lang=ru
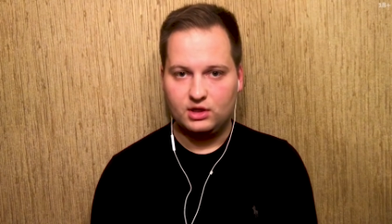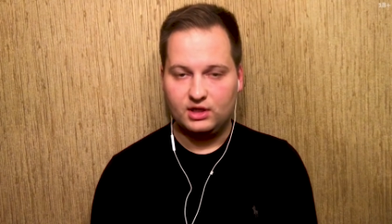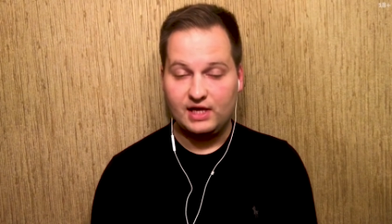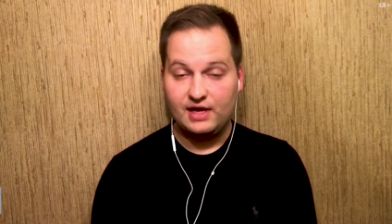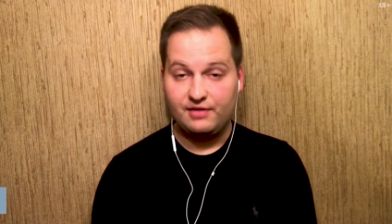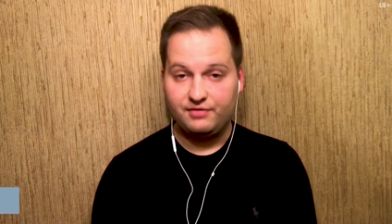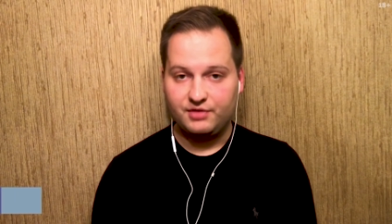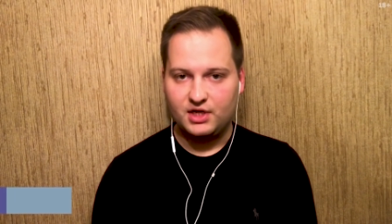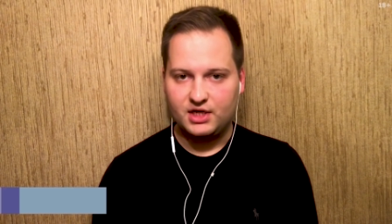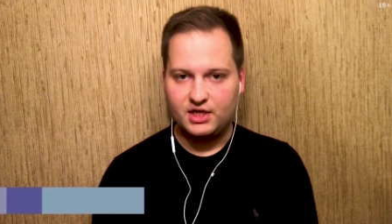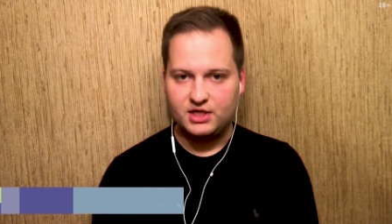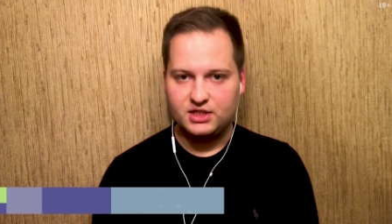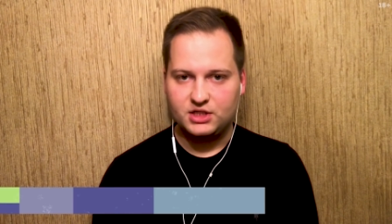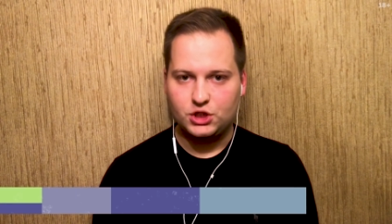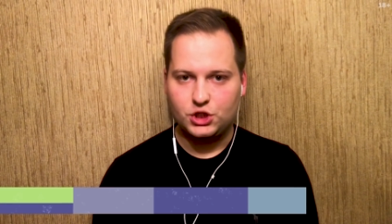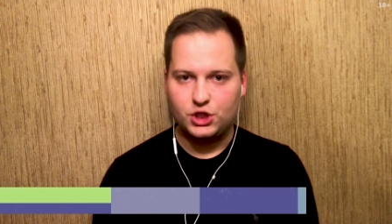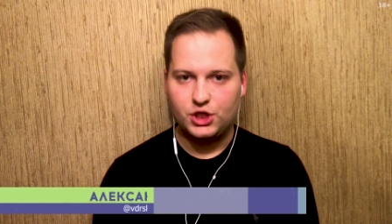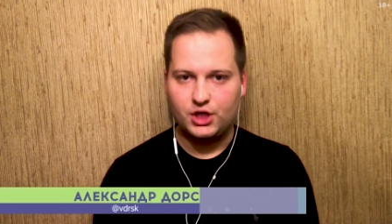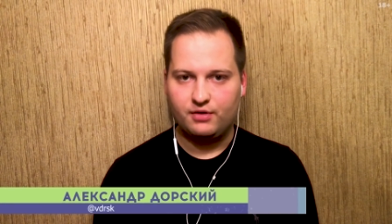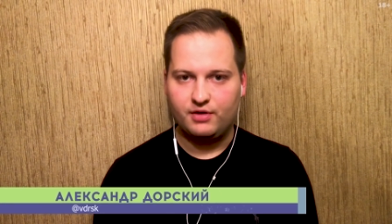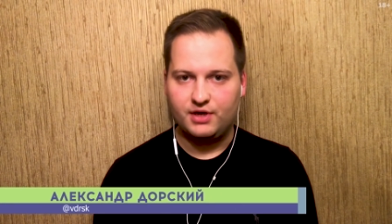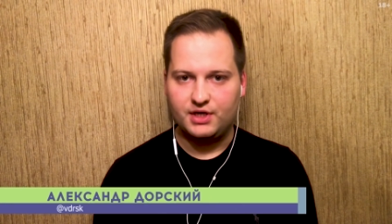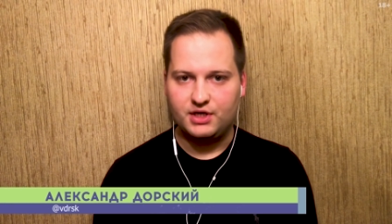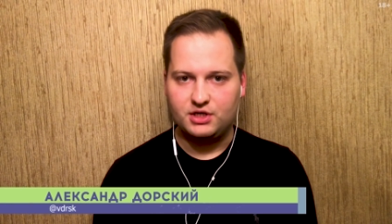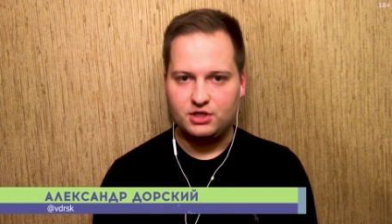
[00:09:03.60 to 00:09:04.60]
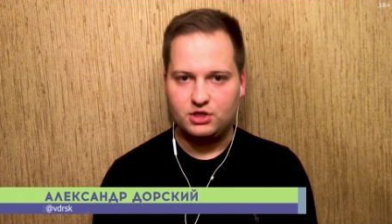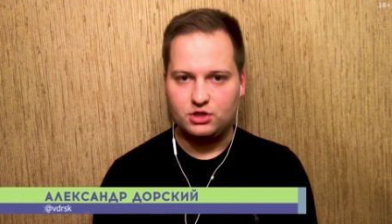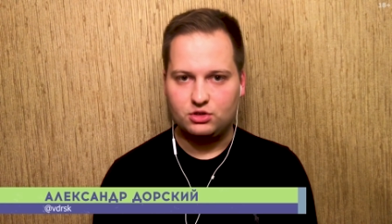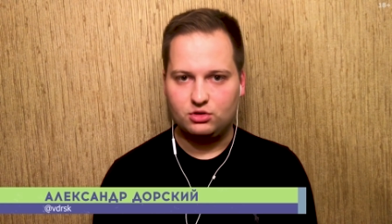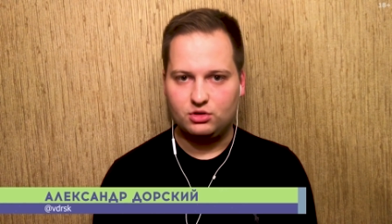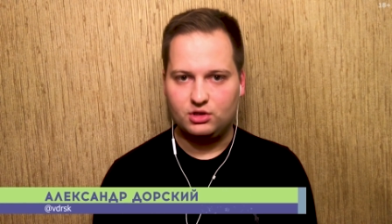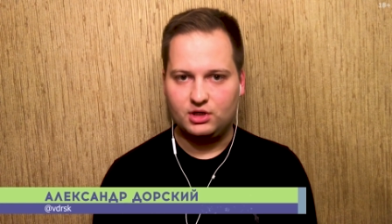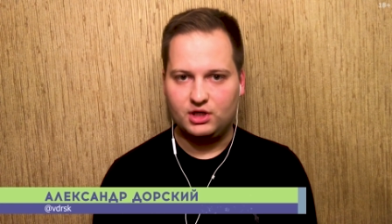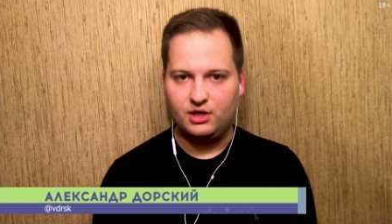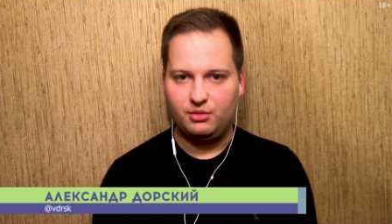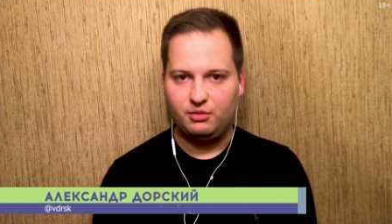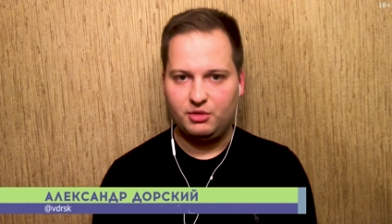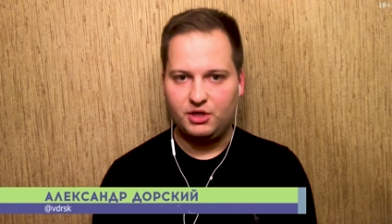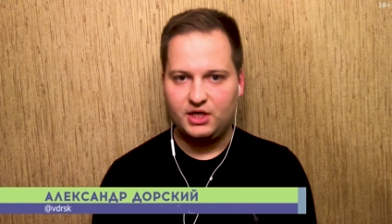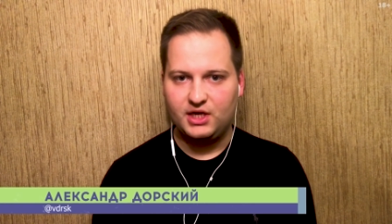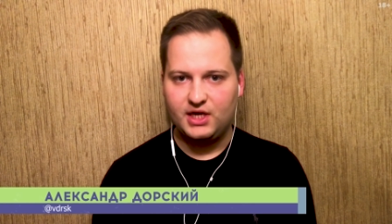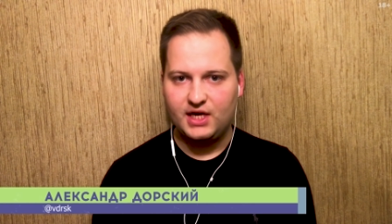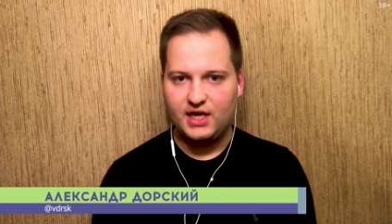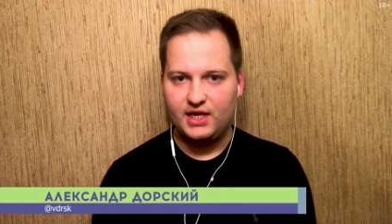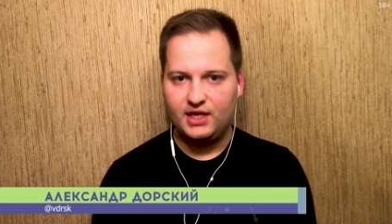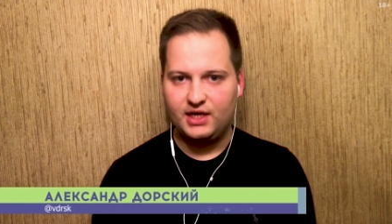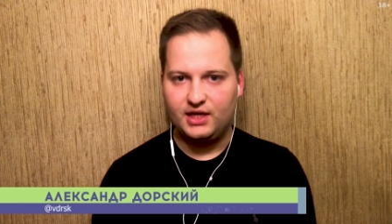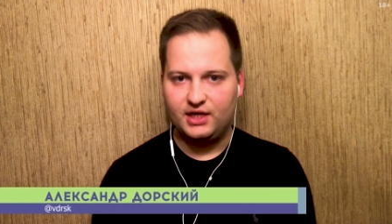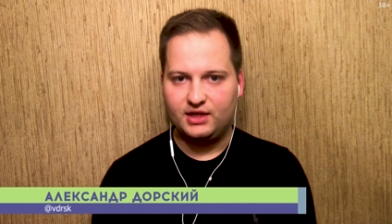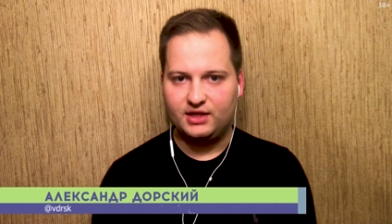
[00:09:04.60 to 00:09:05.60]
Главное разочарование сезона для
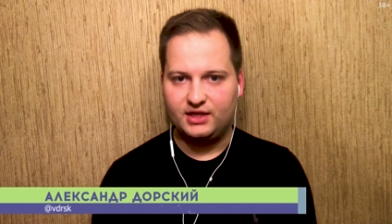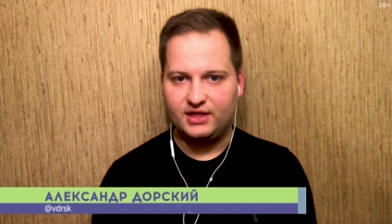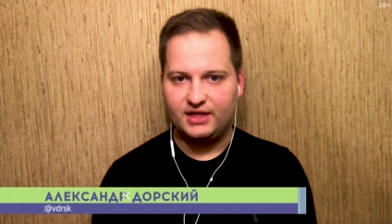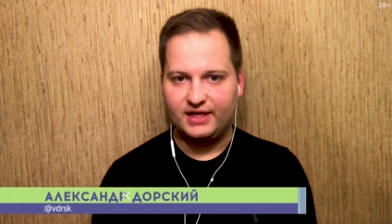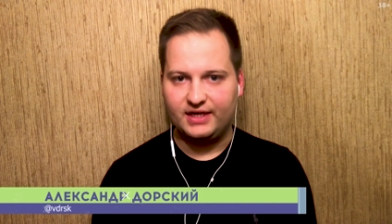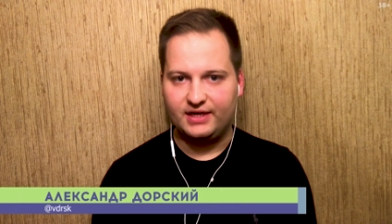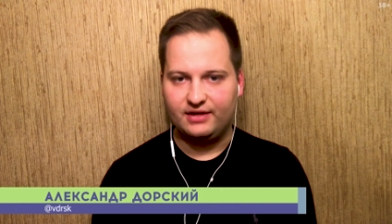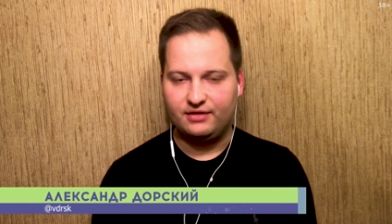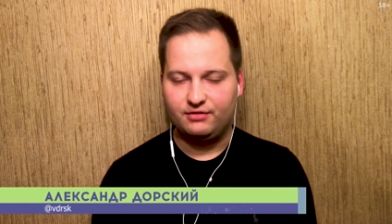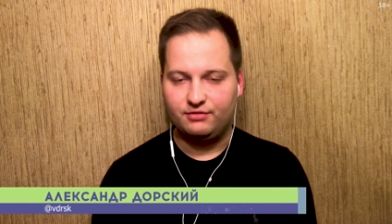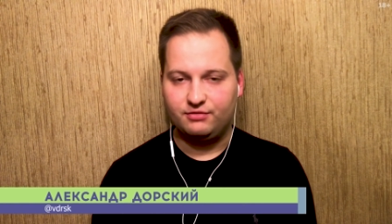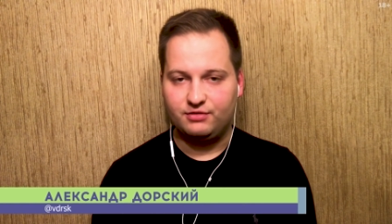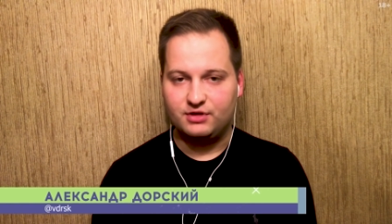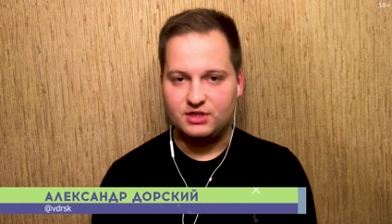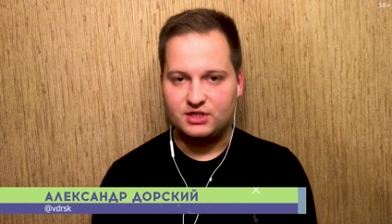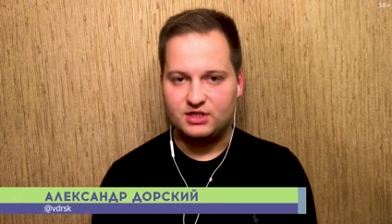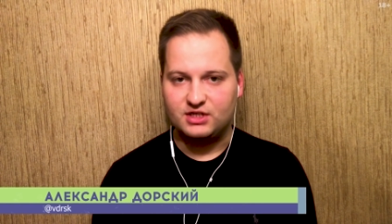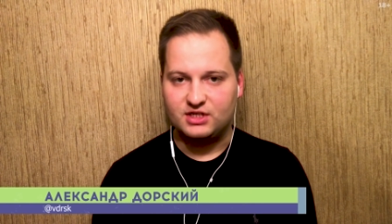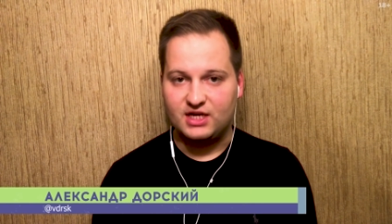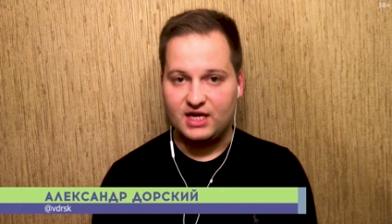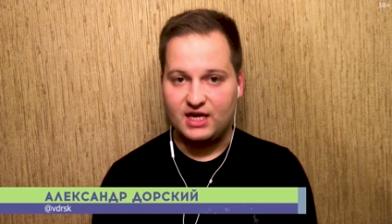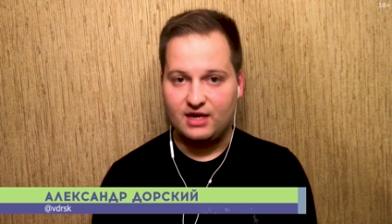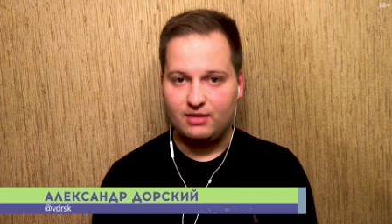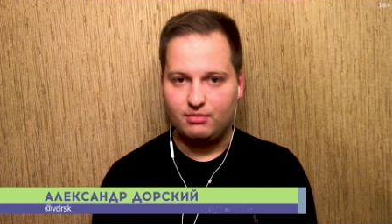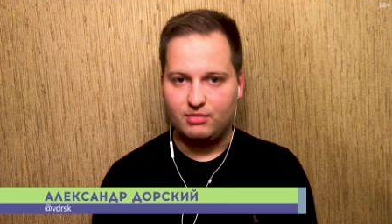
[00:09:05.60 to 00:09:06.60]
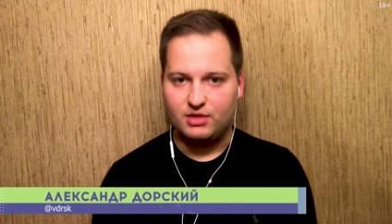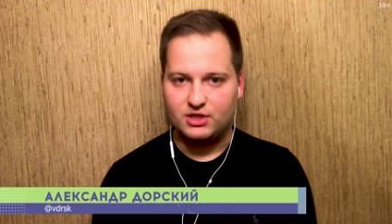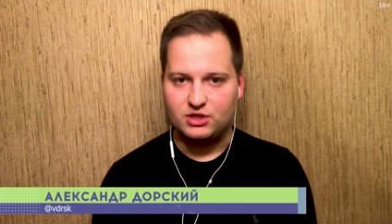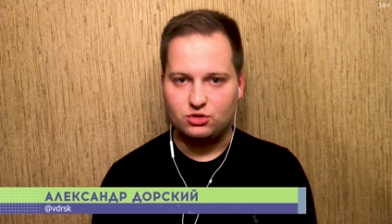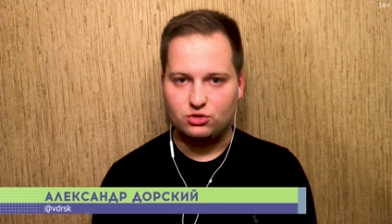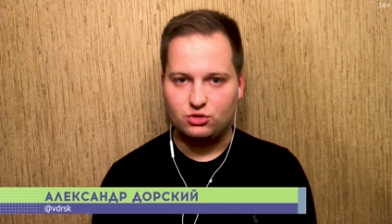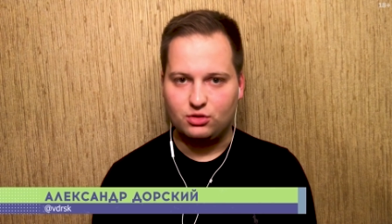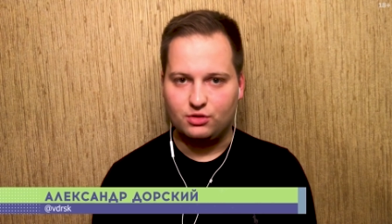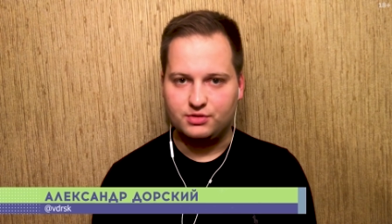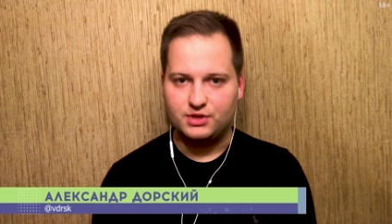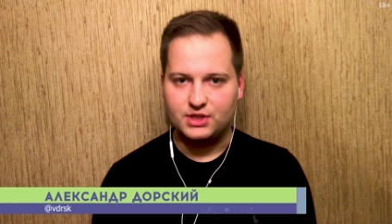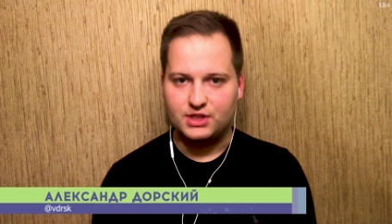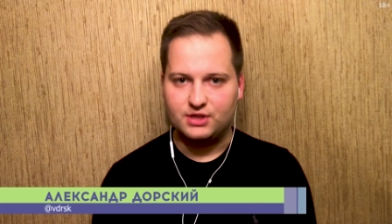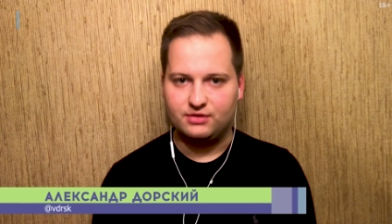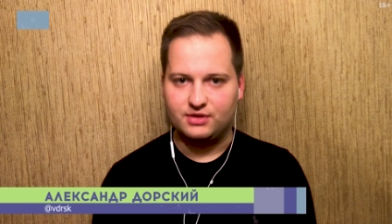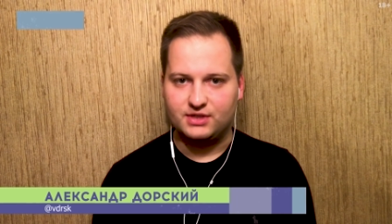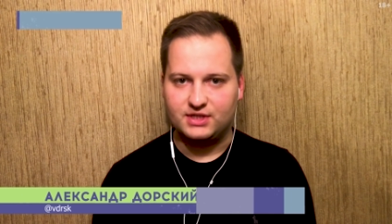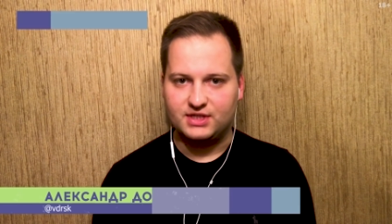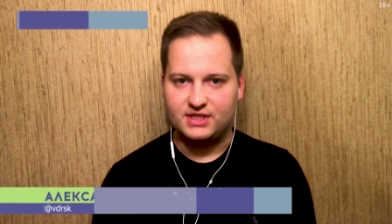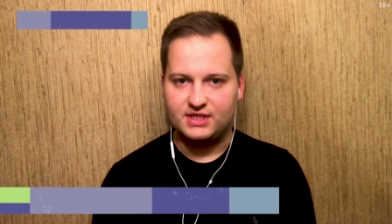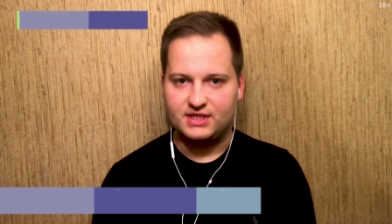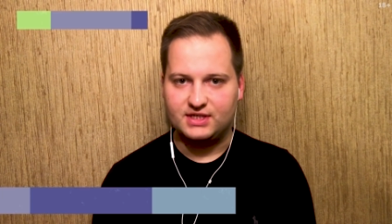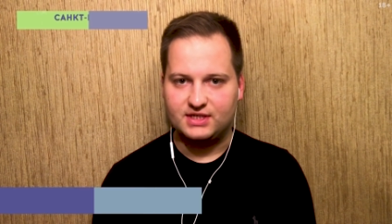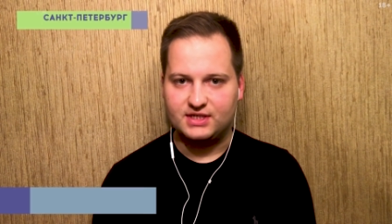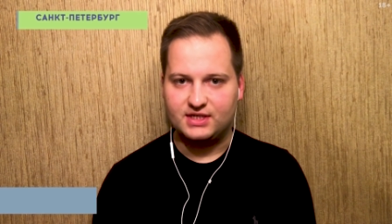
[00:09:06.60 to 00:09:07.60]
меня – это весна московского
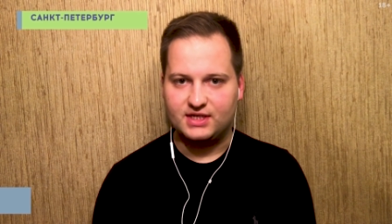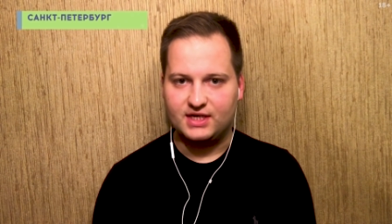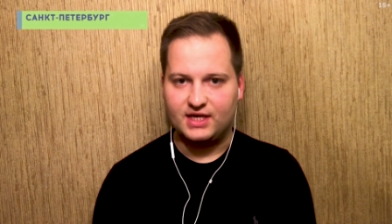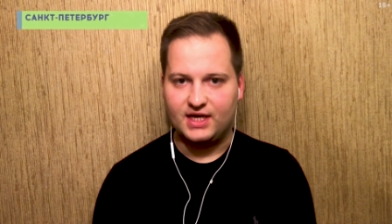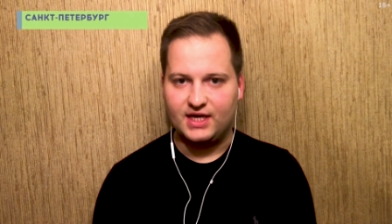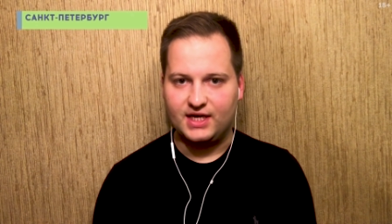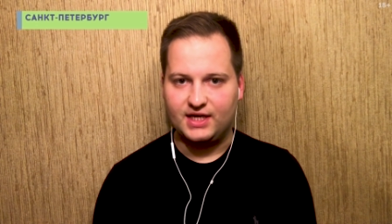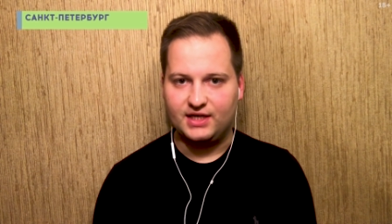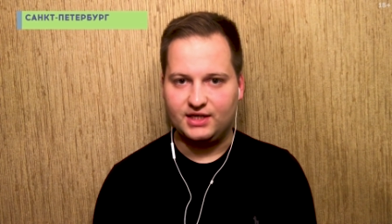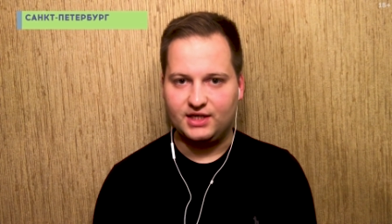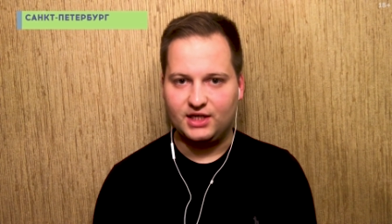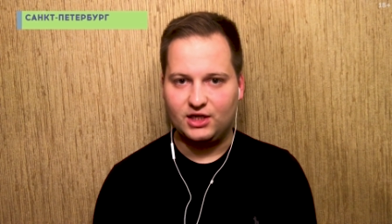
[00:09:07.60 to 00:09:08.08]
ЦСКА.